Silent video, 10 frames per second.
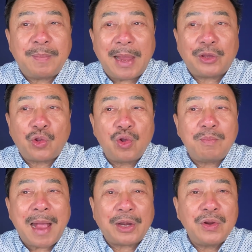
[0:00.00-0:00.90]
thì mẹ tôi
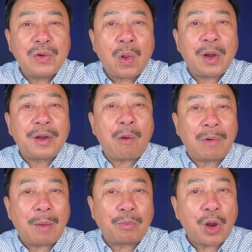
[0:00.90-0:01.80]
mang đứa con đầu
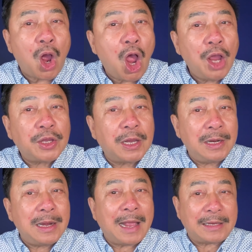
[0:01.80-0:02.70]
lòng đó
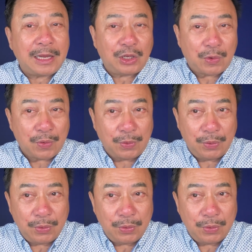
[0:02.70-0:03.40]
chính là chị tôi.